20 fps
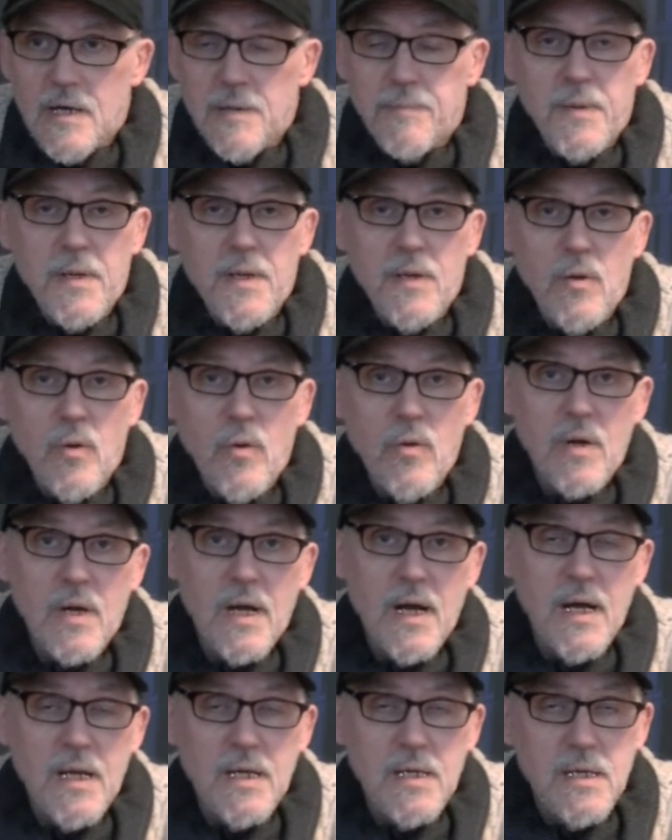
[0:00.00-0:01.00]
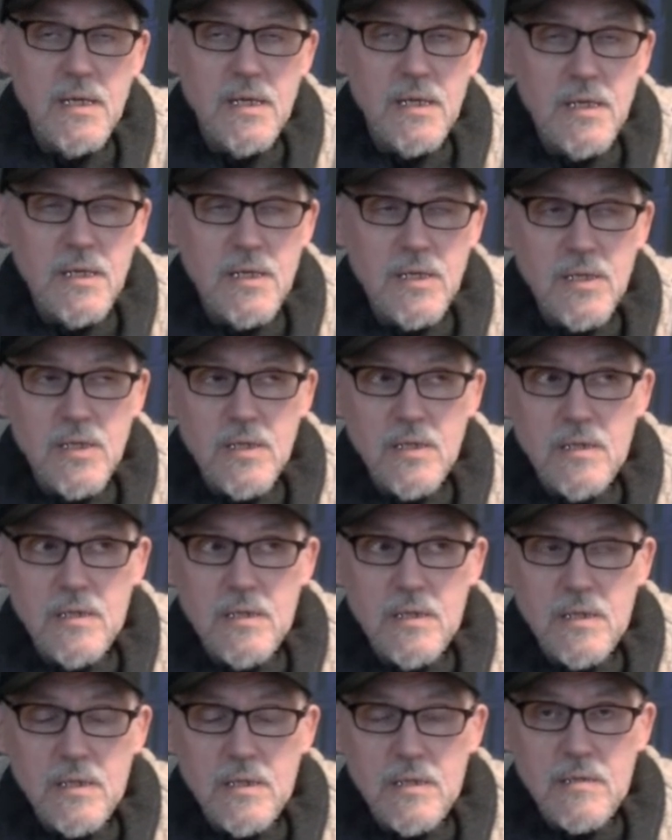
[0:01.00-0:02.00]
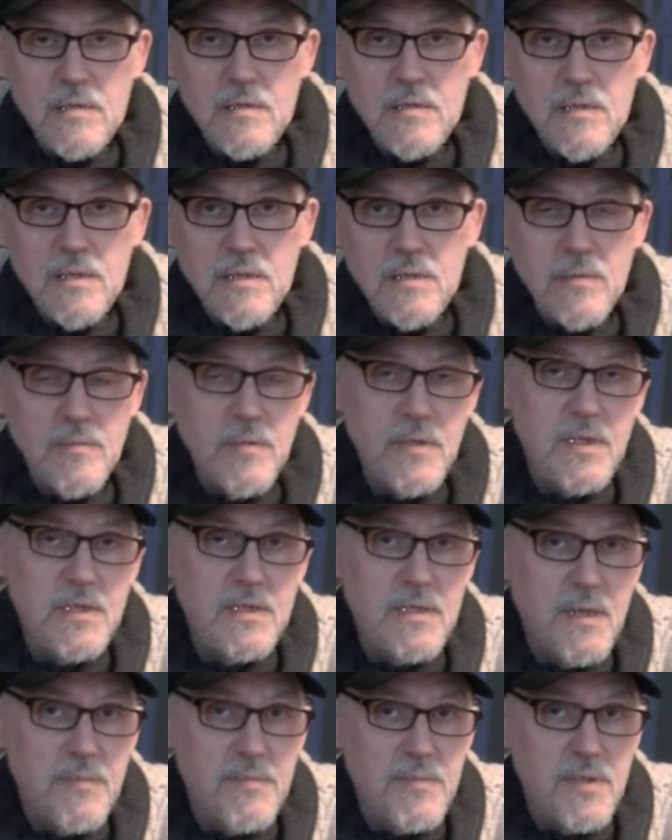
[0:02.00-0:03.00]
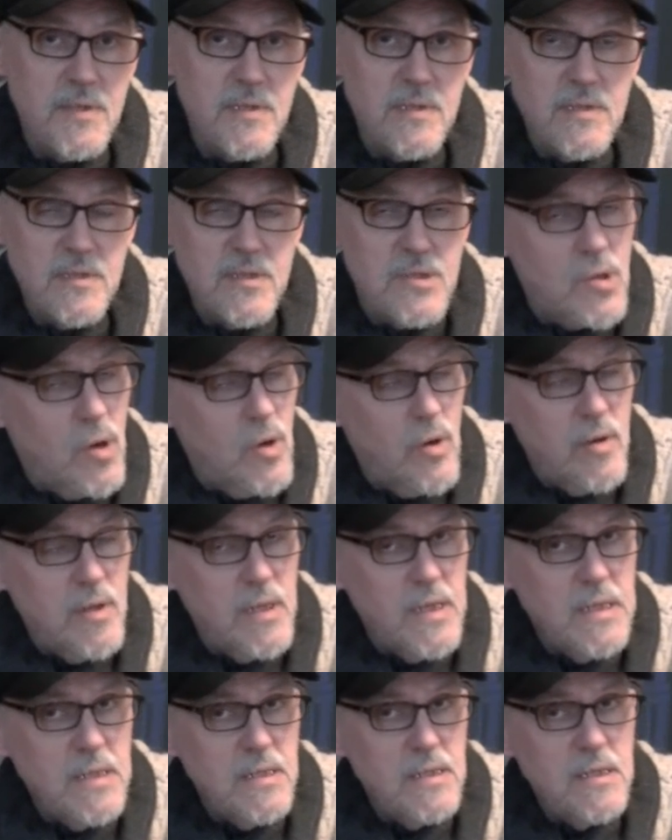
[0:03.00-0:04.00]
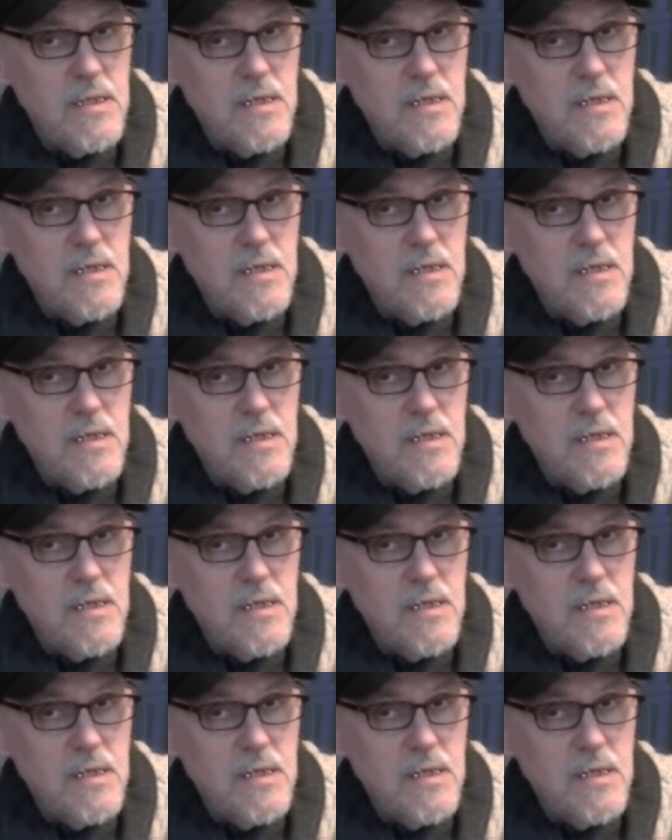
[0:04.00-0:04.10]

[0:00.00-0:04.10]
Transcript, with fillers: Ich bin hochgradig äh, irritiert über die gesamte Story,